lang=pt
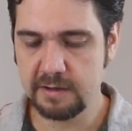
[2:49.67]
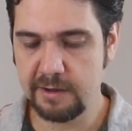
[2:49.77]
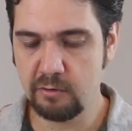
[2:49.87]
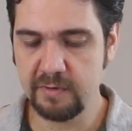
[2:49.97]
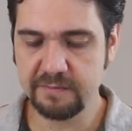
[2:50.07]

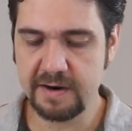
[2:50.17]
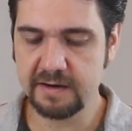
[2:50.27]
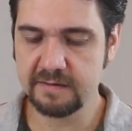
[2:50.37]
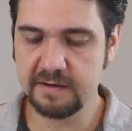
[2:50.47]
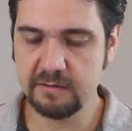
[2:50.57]
Tem algumas
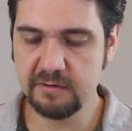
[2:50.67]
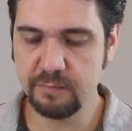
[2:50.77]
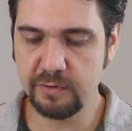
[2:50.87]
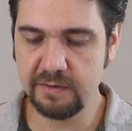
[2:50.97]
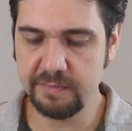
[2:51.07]
marcas que não
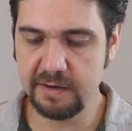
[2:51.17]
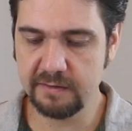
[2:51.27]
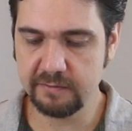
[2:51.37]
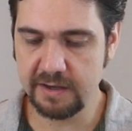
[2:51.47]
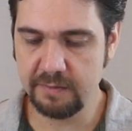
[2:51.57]

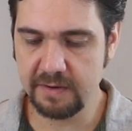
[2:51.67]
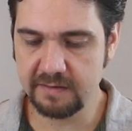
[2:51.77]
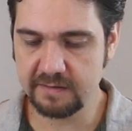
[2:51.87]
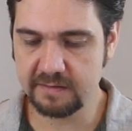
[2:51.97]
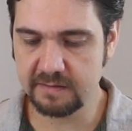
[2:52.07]
disponibilizam ele,
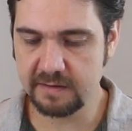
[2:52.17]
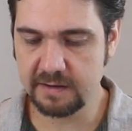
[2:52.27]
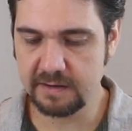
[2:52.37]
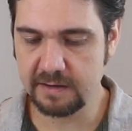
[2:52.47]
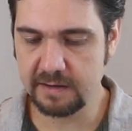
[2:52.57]
mas
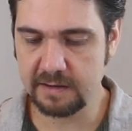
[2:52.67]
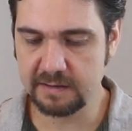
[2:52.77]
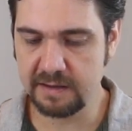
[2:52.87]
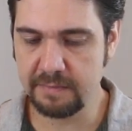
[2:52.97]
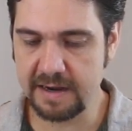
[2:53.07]
uh, a
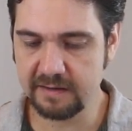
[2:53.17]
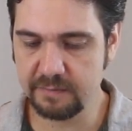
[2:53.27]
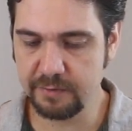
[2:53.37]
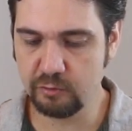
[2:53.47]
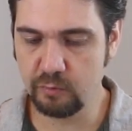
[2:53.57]
Temac
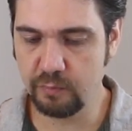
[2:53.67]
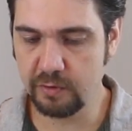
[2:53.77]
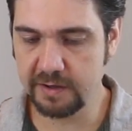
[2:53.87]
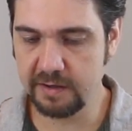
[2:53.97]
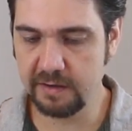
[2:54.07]
se
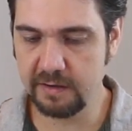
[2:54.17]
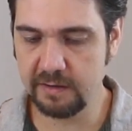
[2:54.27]
preocupou aqui